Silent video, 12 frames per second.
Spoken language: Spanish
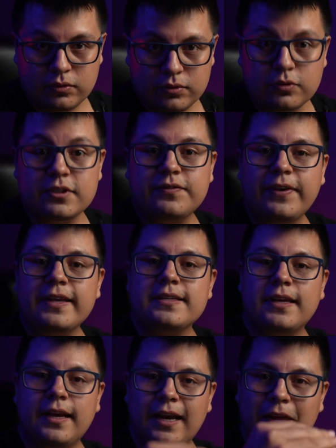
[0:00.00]
Entonces
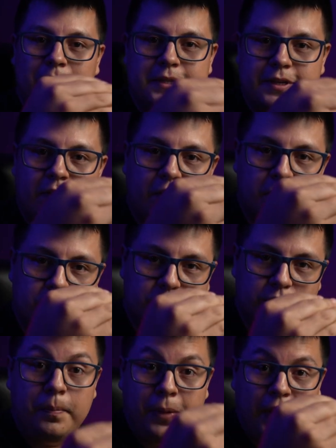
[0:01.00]
fíjense que cada vez que
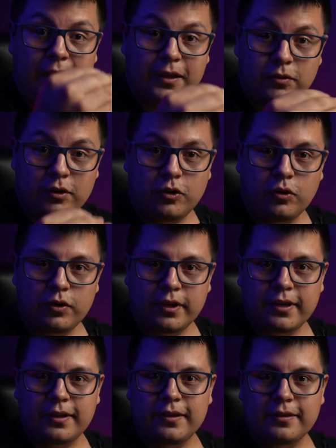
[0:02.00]
vamos bajando el
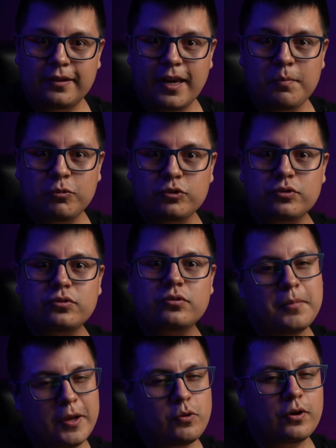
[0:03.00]
codec, tenemos
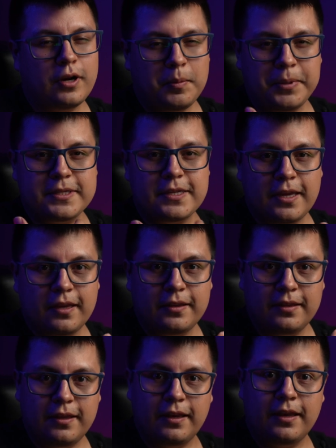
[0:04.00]
mayor capacidad
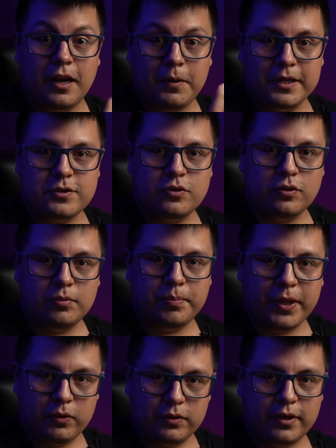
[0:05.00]
de grabación,
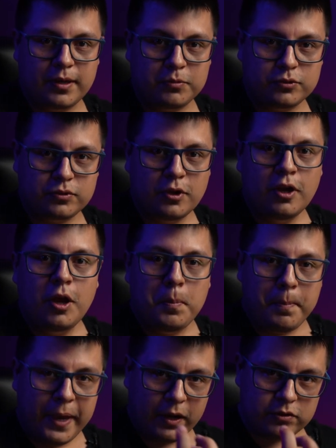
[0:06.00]
pero tenemos
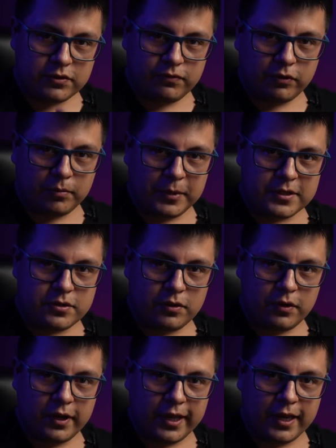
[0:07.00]
menos
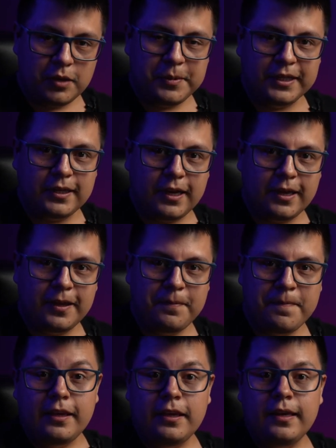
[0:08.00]
información en el metraje
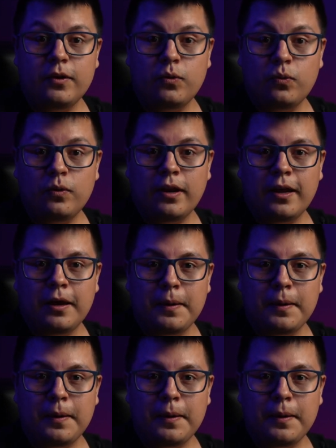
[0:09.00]
y una